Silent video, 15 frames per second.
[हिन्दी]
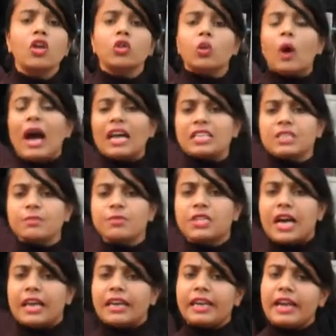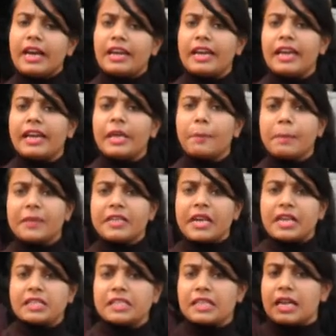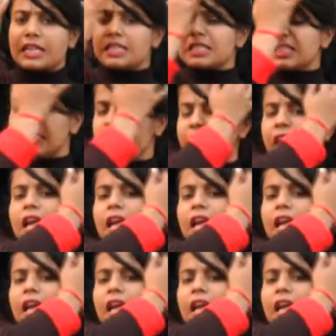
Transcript: तो आज हम जानने आए हैं कि पचास साल से